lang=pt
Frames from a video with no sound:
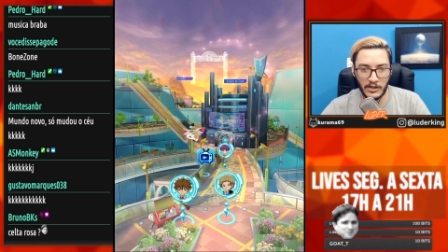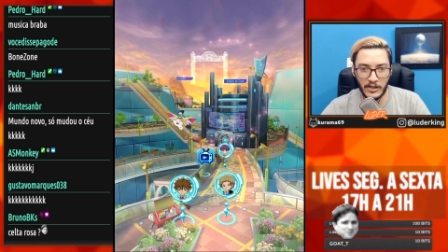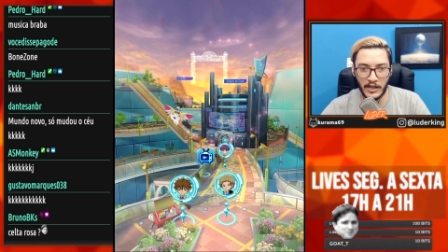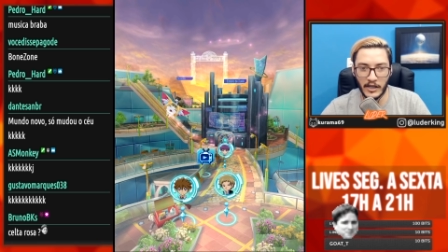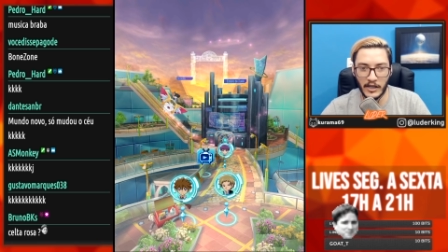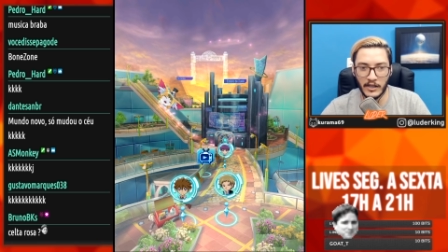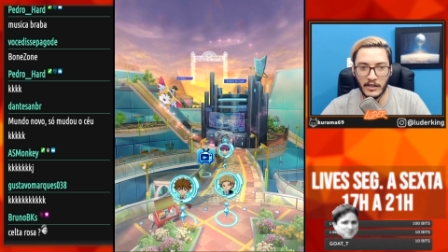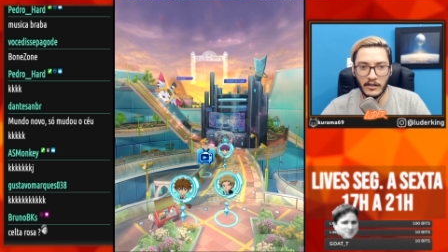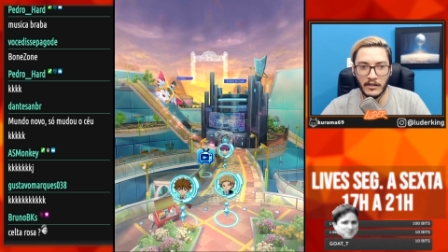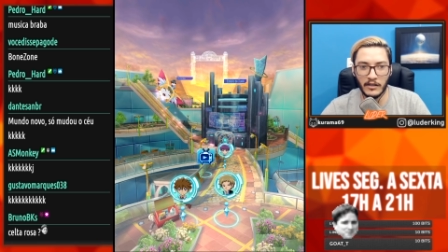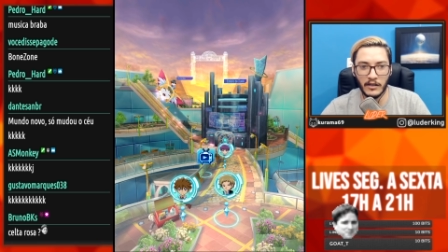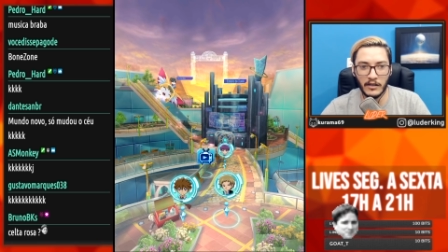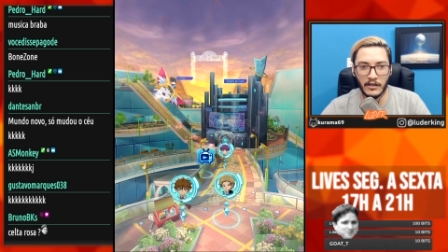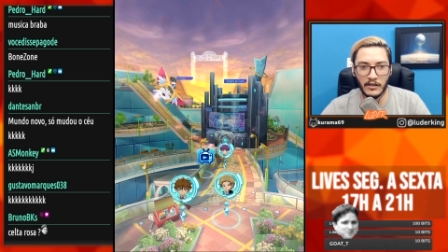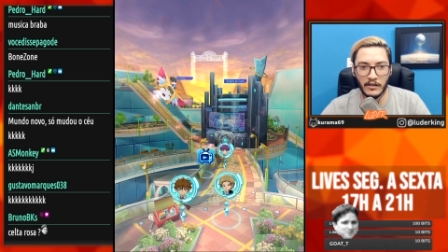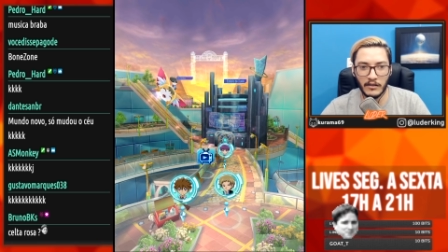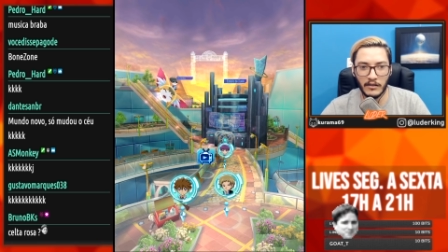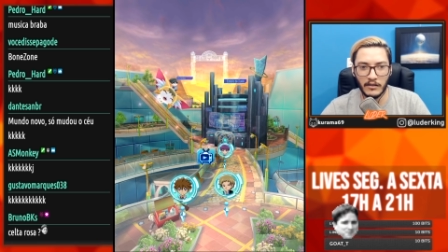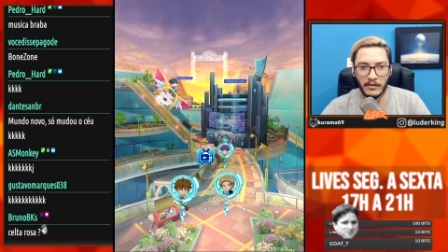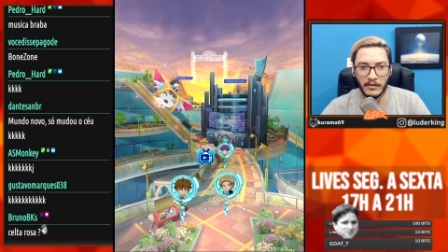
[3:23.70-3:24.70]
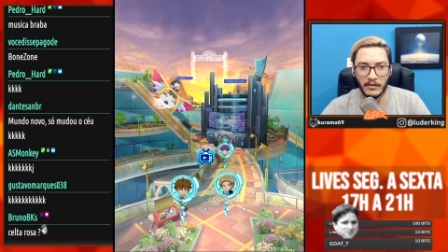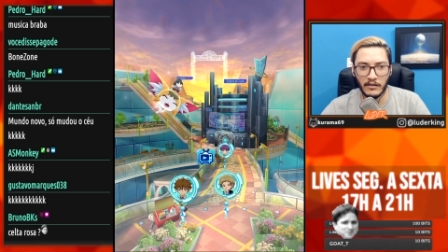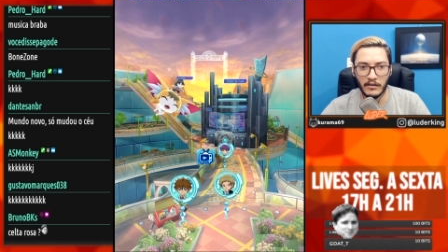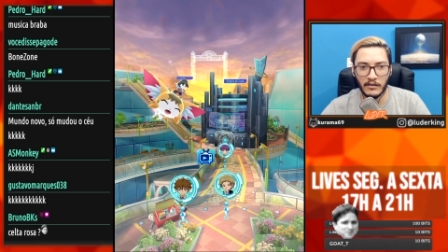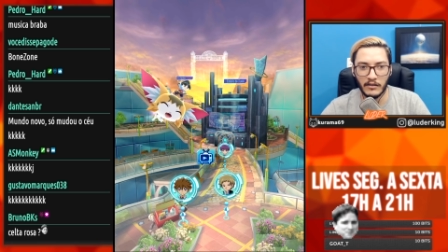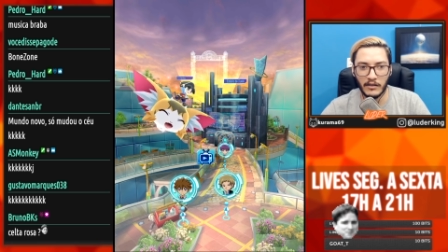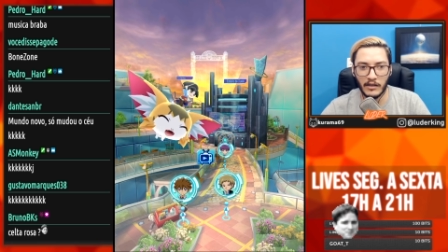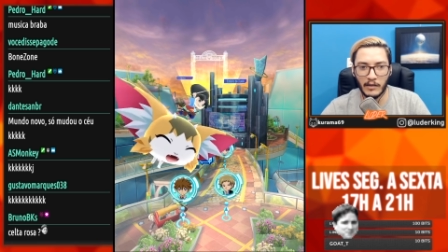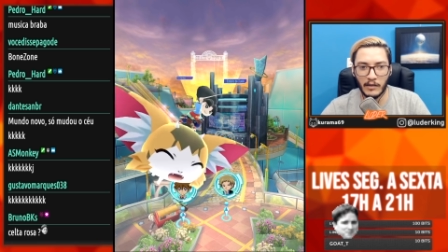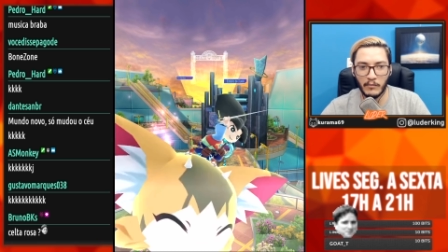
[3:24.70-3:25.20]
Lixeirinha,
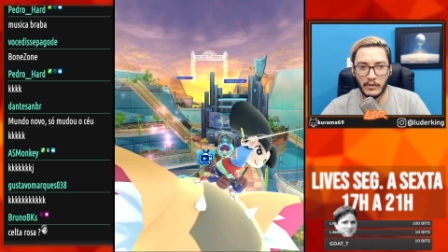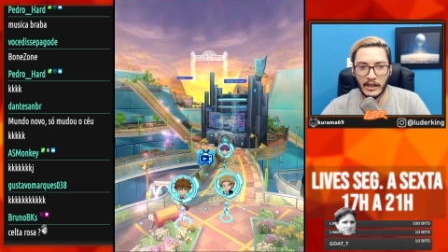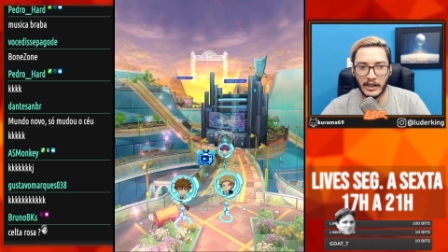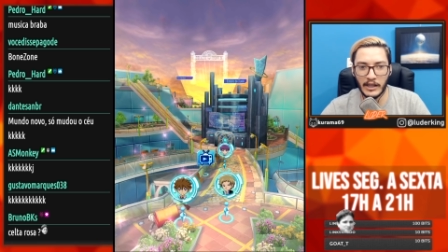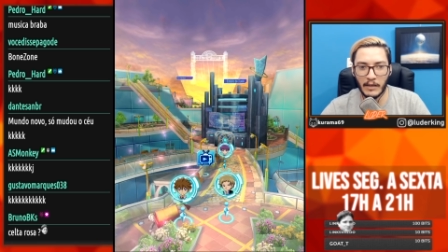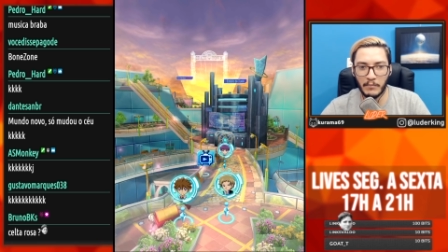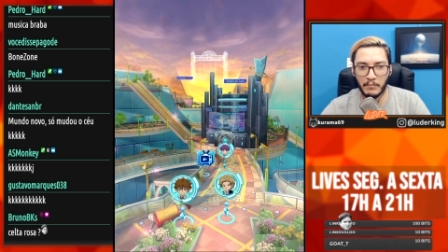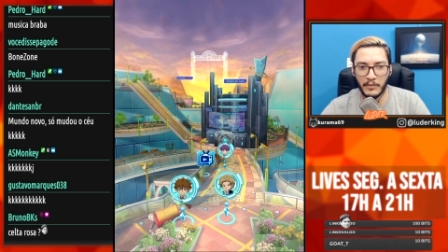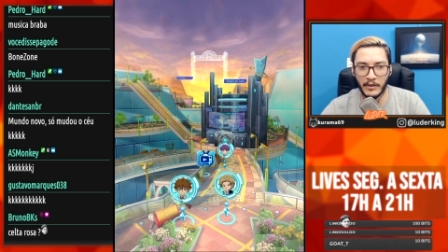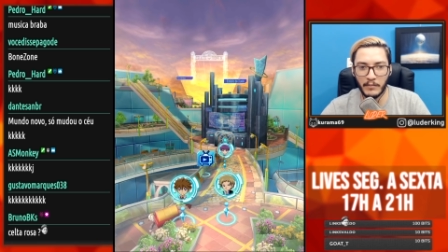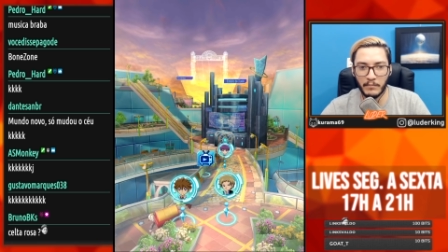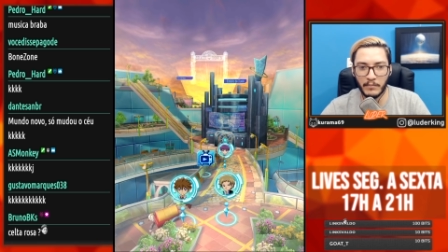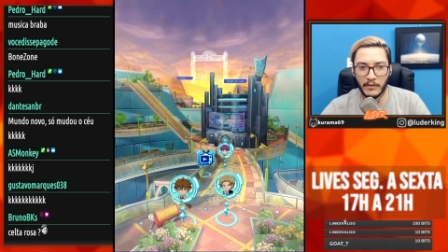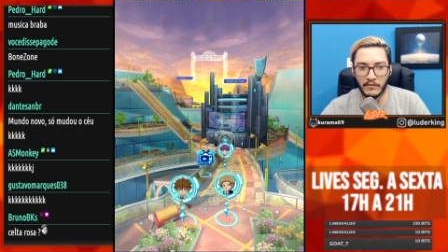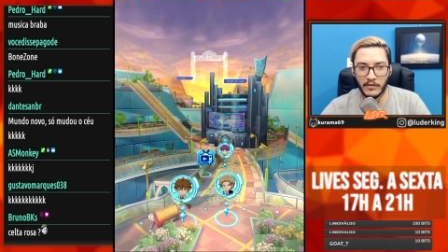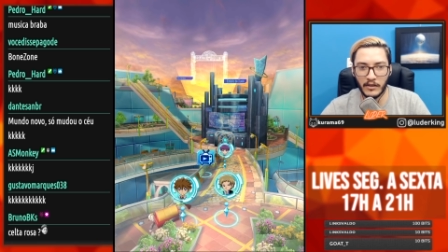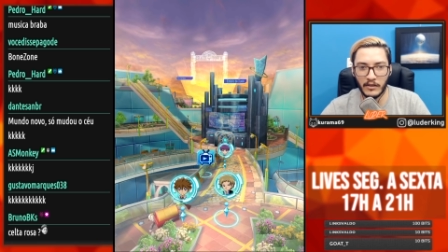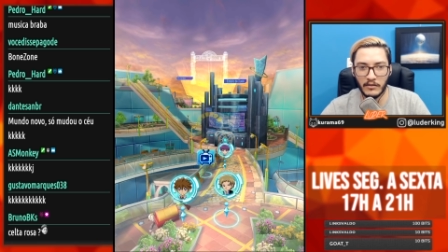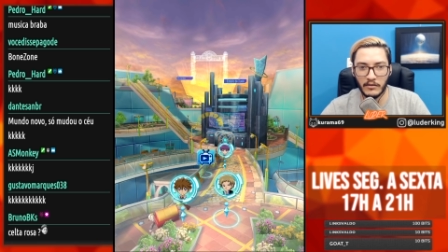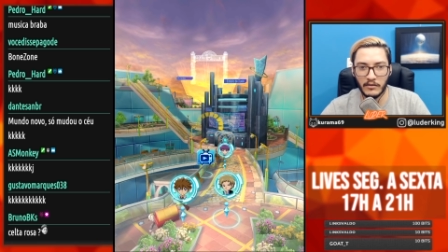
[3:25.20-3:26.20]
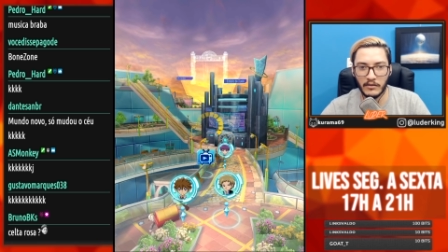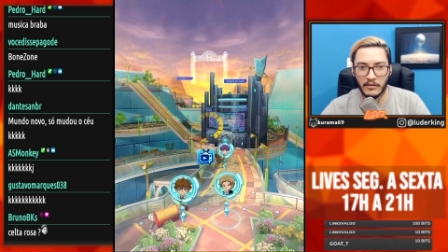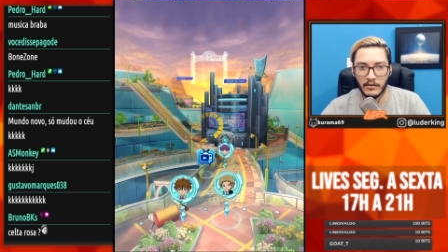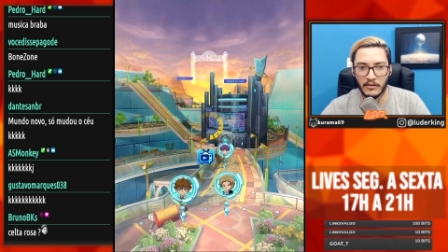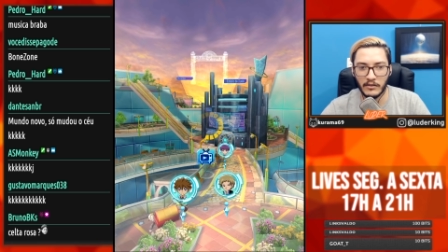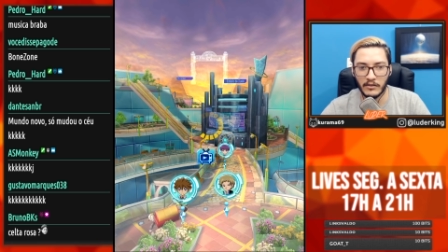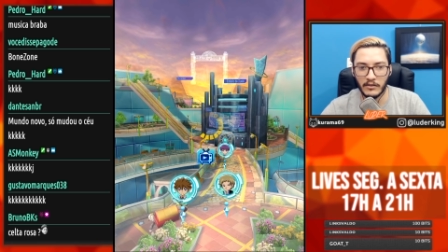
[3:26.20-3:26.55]
a mulher na pipa, velho.